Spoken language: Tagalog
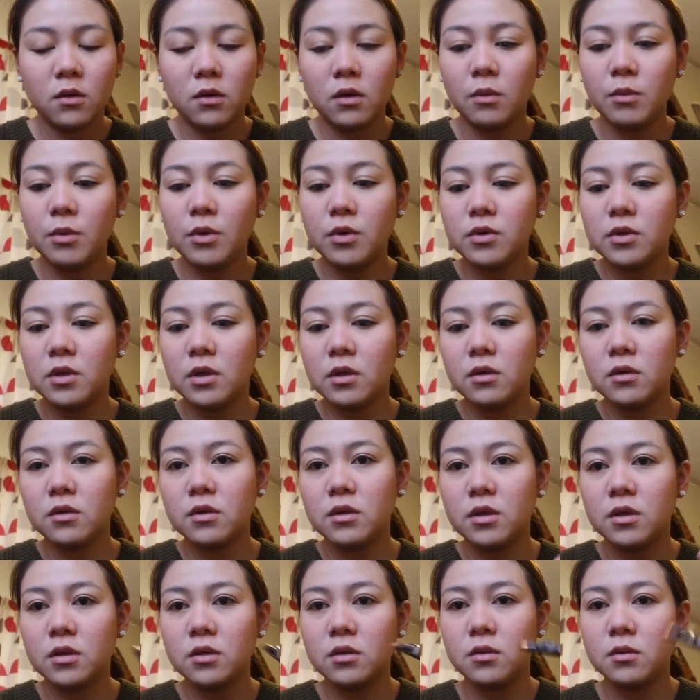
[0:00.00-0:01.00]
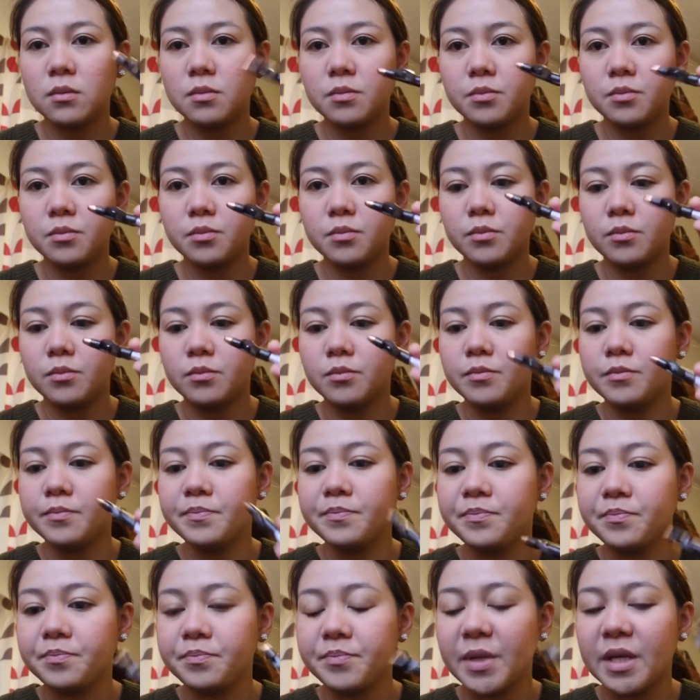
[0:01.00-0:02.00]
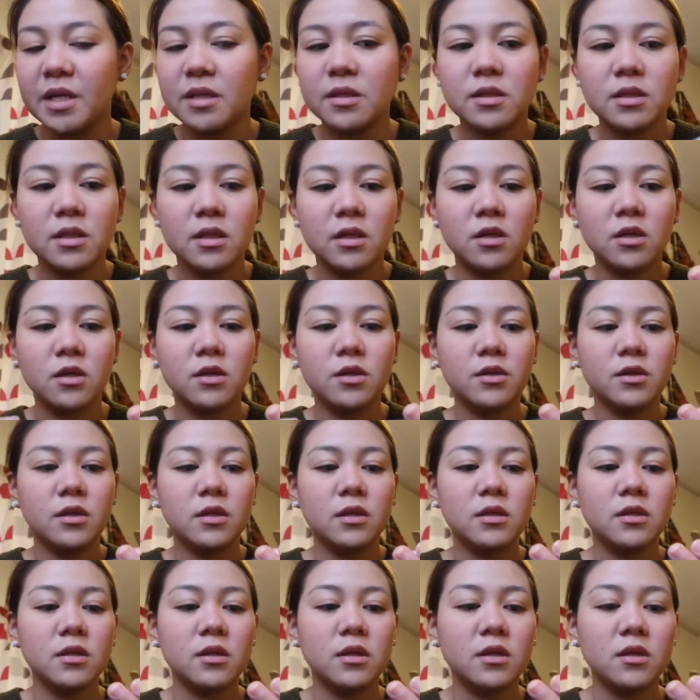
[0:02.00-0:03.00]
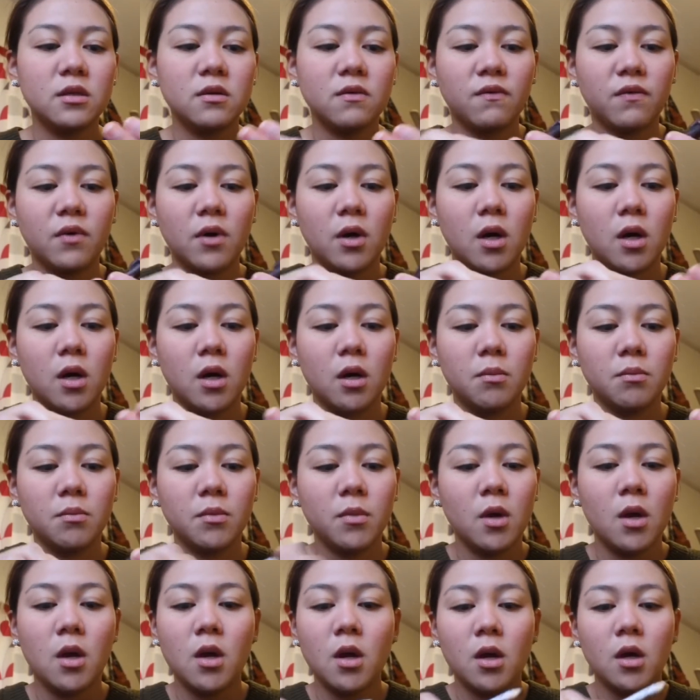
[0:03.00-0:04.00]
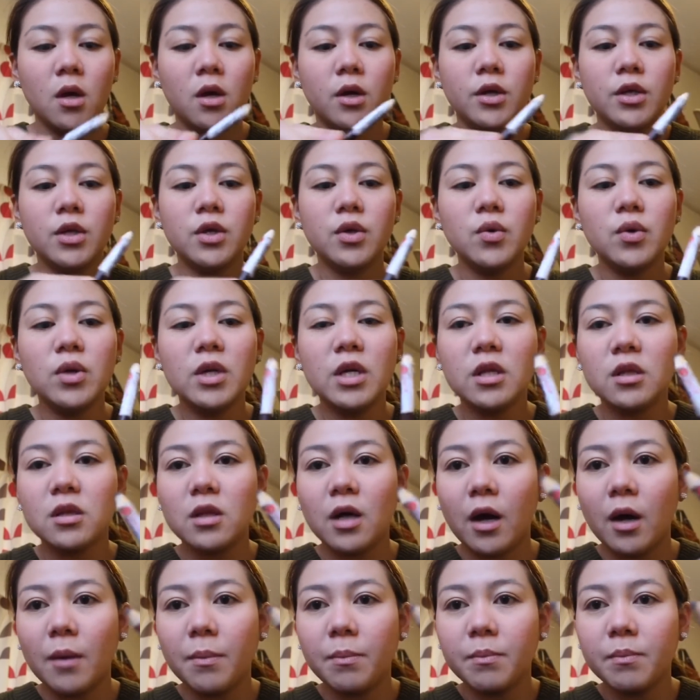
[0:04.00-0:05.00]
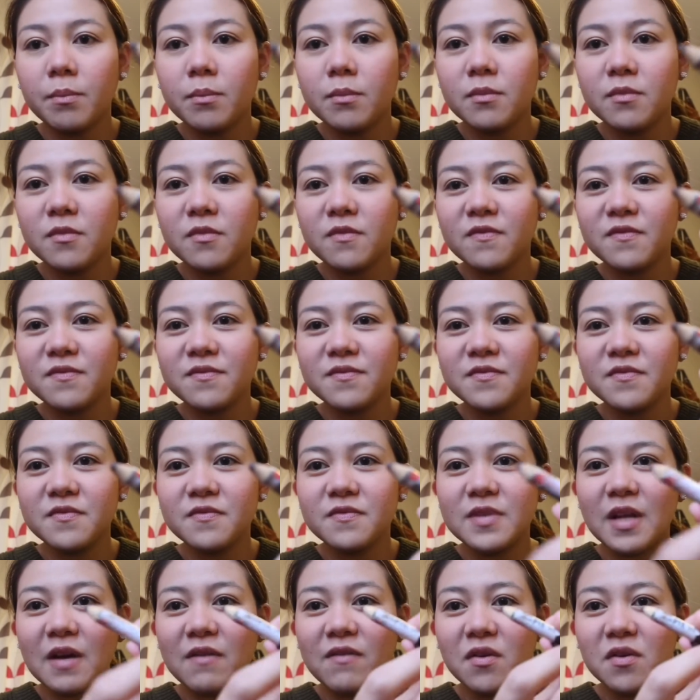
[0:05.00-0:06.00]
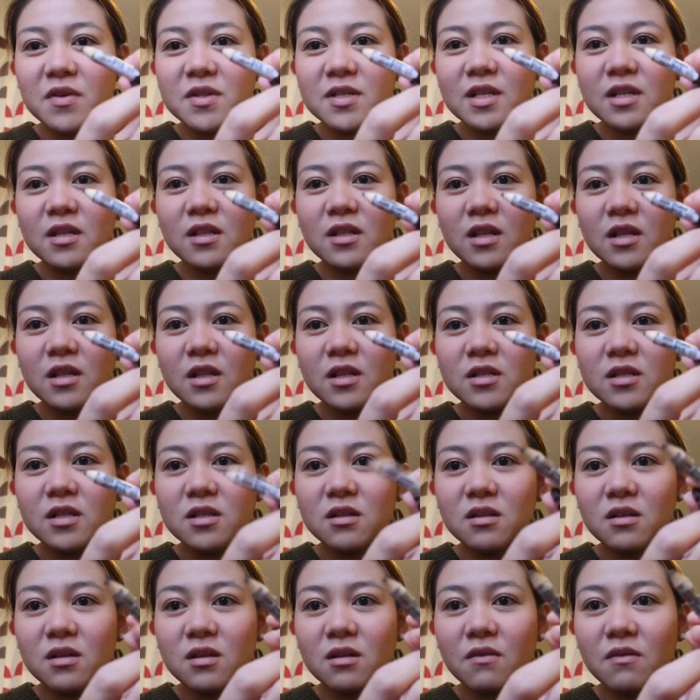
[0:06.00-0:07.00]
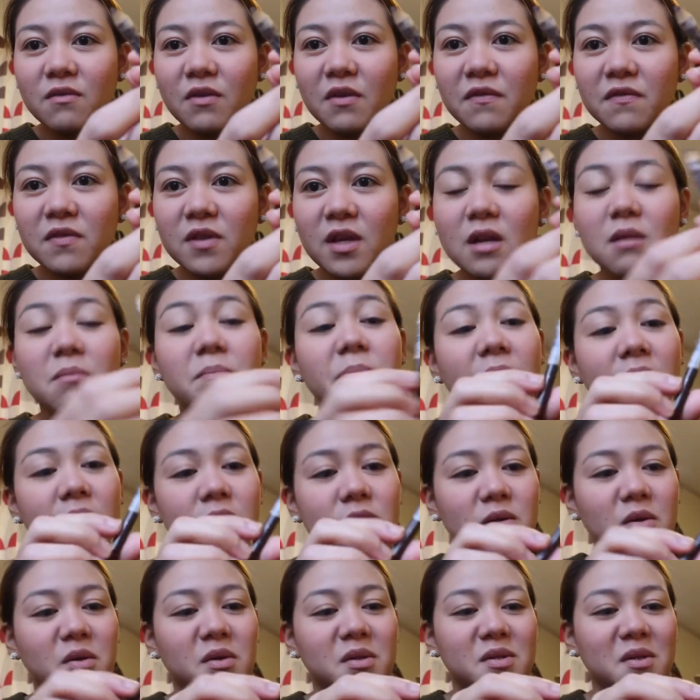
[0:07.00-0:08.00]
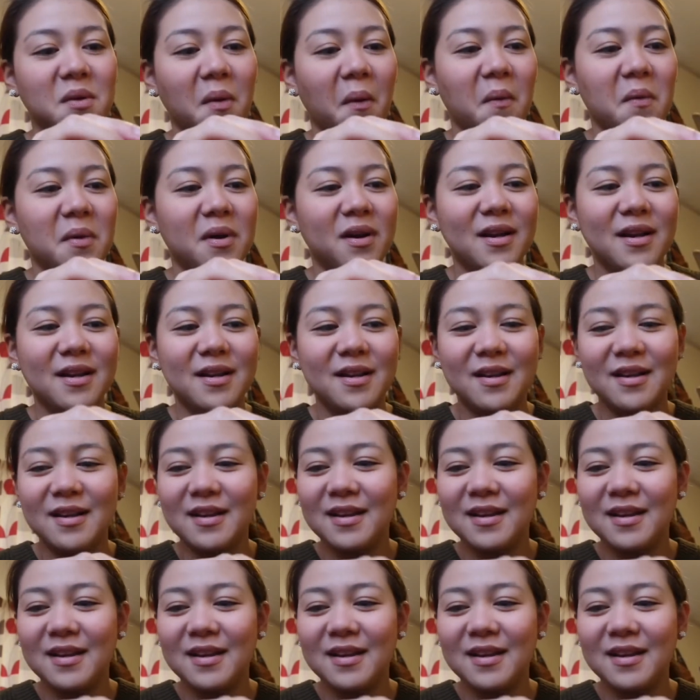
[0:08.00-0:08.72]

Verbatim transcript: I'm using this pencil. This is from Unitop, Davao City. This is 15 pesos only.